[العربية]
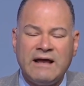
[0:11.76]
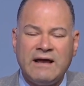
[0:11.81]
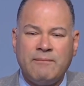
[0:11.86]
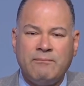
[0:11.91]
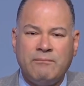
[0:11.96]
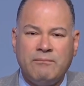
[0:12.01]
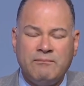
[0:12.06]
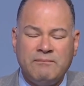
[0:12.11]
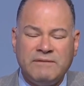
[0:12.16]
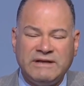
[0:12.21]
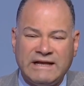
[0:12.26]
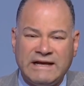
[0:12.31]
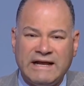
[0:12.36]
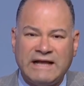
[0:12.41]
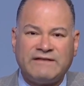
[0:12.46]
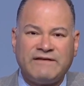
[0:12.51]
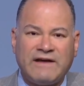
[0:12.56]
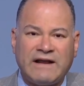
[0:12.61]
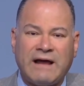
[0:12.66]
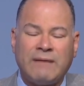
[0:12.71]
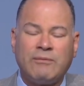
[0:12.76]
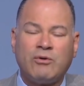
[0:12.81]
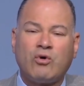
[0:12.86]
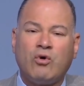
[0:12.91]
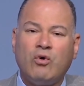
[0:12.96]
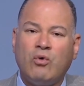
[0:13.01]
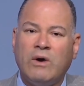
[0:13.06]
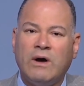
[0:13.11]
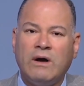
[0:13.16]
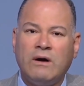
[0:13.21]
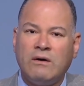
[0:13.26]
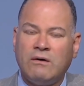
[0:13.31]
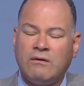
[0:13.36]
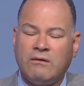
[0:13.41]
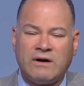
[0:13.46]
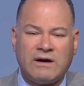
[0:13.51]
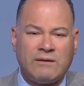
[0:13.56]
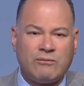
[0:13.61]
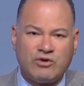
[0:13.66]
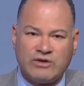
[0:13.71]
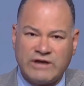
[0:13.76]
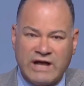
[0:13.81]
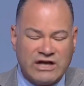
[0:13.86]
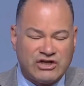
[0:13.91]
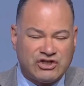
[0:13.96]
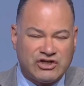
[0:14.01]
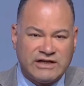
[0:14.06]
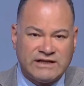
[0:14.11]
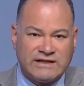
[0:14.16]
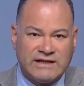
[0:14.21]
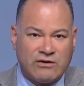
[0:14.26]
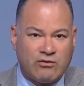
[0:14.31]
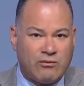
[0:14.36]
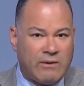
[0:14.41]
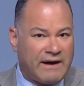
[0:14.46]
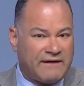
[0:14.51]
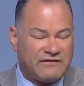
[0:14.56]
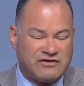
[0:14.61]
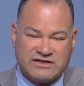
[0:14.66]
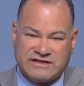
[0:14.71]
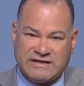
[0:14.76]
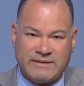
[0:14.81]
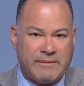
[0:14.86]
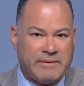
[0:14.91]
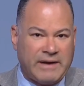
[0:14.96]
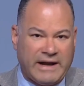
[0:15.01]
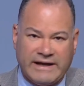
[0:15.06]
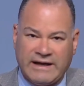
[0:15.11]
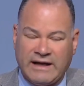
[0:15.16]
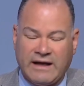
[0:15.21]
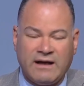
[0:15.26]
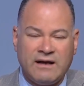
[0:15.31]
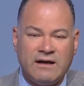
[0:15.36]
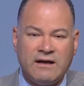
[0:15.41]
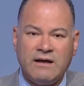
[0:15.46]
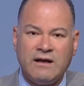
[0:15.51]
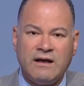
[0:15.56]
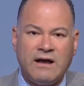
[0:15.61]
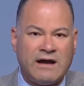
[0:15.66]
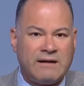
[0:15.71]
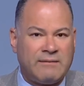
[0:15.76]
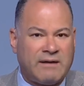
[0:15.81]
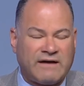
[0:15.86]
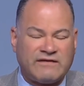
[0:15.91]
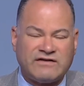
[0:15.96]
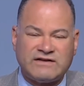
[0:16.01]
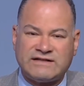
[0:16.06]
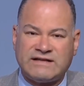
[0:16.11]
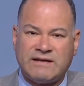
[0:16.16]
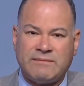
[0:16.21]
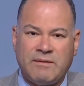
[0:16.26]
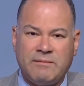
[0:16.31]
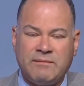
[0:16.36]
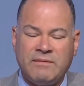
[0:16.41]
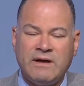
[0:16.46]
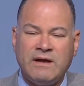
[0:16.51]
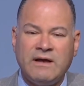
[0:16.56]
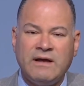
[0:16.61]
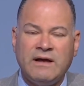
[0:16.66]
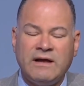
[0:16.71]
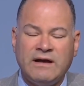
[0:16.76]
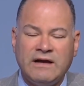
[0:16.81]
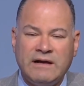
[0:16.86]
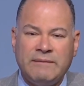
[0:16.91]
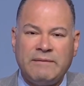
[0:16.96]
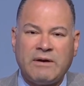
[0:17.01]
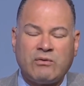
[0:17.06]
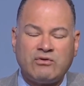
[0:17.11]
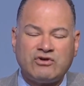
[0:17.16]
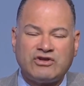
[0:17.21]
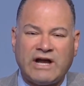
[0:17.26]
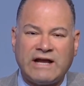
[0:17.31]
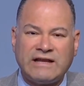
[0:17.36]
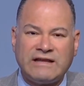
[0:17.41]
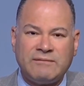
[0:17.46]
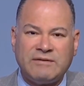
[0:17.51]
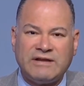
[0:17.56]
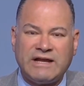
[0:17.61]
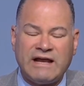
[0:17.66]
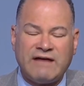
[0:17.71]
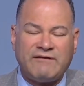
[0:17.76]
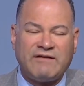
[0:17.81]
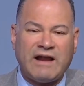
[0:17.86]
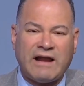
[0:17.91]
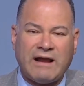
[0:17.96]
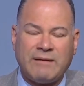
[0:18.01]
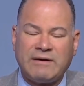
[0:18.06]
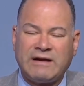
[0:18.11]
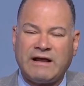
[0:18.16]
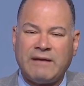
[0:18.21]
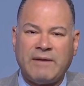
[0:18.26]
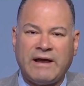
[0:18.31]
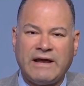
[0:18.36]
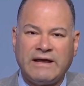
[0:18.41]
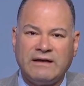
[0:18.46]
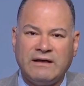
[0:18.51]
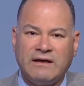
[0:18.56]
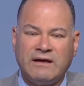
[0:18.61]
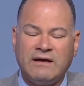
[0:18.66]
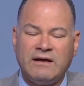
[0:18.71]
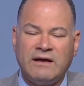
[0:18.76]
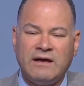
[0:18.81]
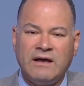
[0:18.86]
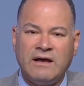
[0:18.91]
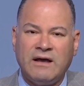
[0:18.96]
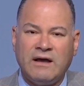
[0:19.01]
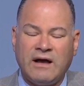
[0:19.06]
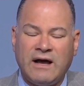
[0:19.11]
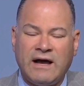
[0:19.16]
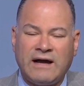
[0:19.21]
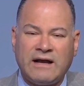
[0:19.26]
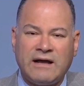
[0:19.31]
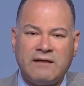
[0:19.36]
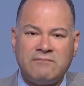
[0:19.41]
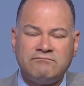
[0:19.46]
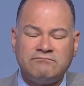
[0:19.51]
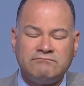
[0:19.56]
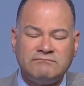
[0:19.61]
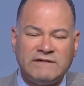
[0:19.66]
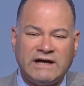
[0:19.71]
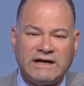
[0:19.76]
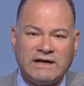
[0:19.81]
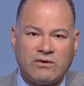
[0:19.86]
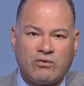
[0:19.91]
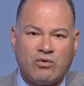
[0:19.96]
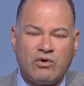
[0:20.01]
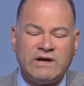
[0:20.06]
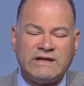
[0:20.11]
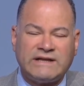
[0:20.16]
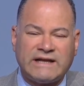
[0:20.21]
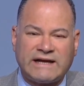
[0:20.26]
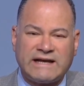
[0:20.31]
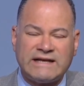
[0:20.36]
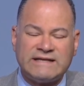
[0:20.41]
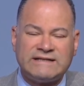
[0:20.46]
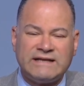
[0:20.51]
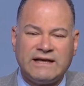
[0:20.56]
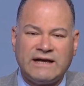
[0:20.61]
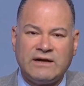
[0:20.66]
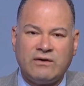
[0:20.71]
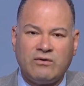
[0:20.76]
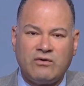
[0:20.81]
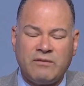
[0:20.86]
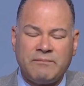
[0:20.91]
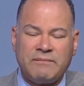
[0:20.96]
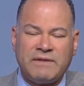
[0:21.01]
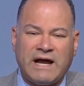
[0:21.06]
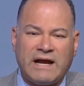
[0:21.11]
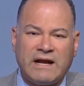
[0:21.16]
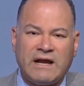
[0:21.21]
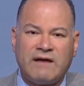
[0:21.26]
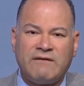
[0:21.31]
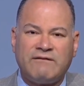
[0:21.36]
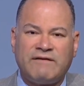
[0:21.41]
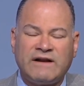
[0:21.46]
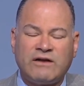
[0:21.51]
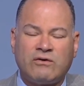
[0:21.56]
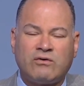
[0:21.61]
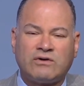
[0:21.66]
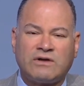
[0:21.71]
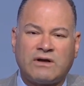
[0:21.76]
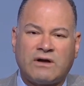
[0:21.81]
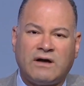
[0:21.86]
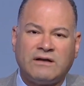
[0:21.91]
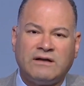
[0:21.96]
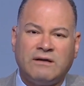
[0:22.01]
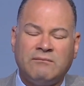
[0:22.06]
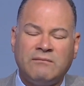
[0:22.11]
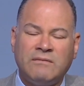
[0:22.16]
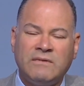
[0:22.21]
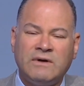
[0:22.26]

ميداليات في العاب القوه وانا مندهش جدا وما اعرفش السبب الحقيقه انا ما اعرفش السبب ليه ما يكونش عندي ميداليه في الالعاب الجماعيه انا يعني كل تركيزنا الاولمبي على فريق كره القدم